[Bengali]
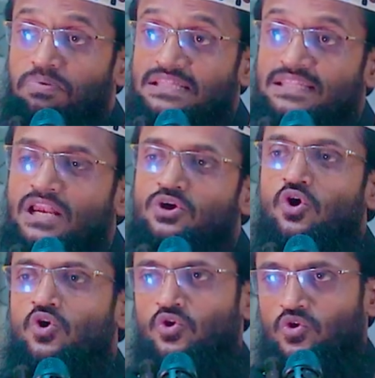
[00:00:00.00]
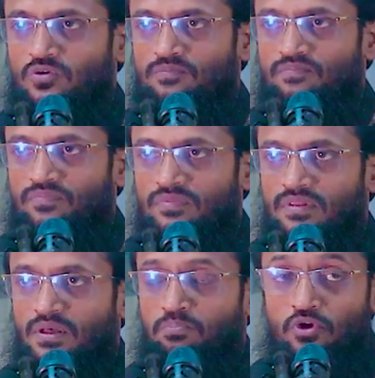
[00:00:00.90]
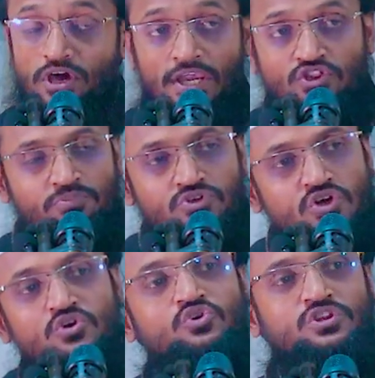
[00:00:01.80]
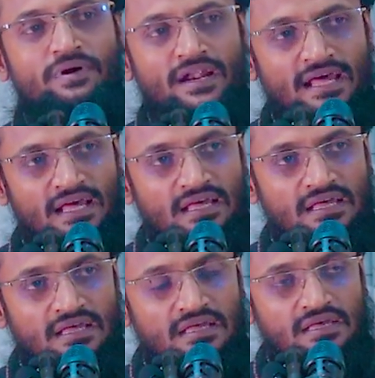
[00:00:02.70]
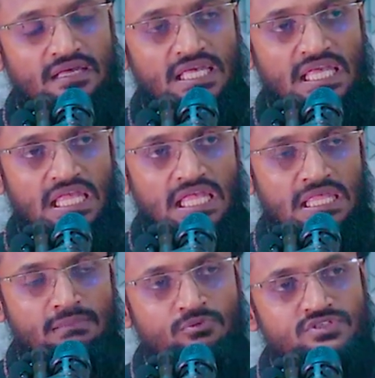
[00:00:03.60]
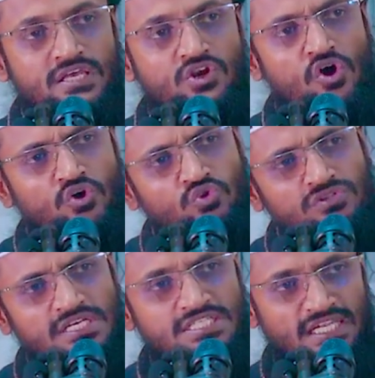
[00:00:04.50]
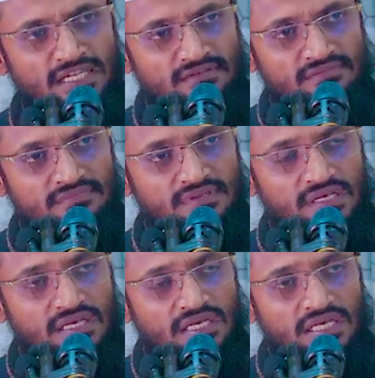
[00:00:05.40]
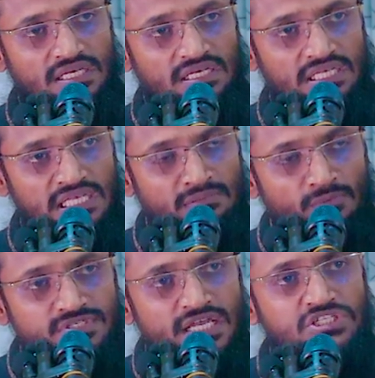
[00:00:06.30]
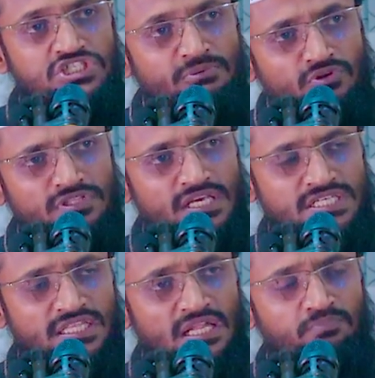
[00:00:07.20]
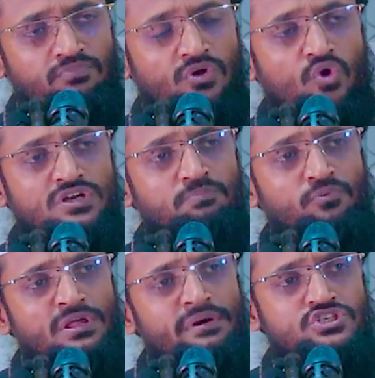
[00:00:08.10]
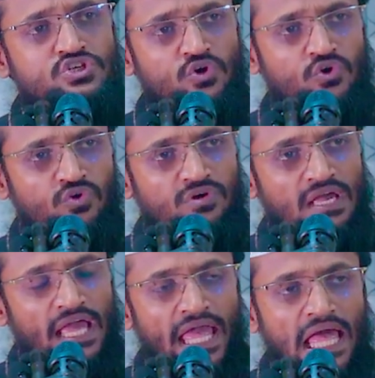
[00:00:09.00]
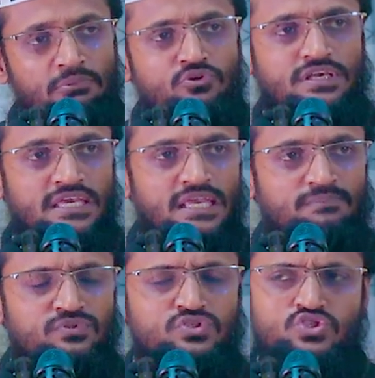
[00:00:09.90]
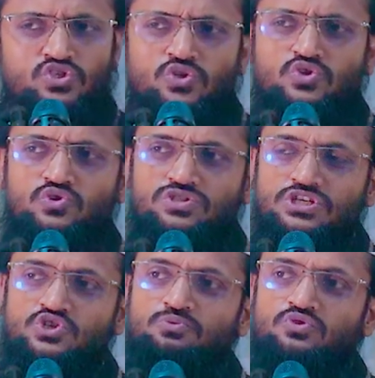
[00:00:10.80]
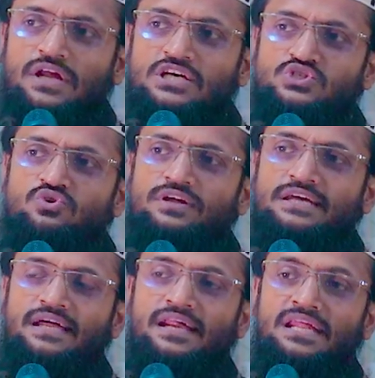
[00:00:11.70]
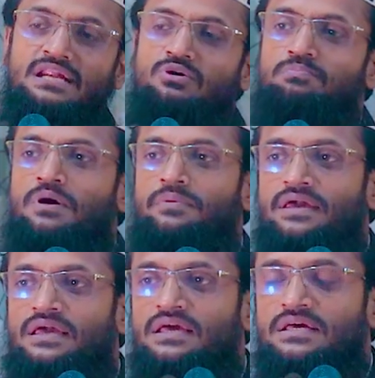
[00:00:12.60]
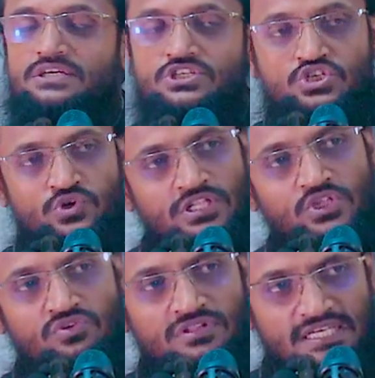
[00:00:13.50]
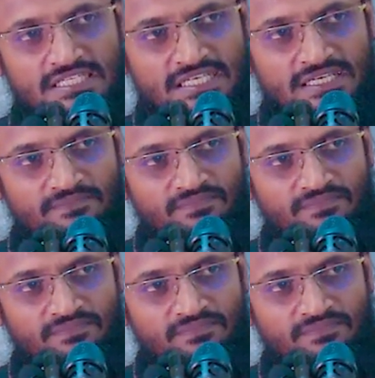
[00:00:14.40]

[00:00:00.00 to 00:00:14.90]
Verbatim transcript: বাতিল কখনো প্রকৃত বিজয়ী হতে পারে না ইমাম হোসেন রক্ত দিয়েছেন ইমাম হোসেন জীবন দিয়েছেন তার গোটা পরিবার সহ এমনকি ছোট্ট শিশুপুত্র আসগরকে তারা নির্মমভাবে শহীদ করে দিয়েছে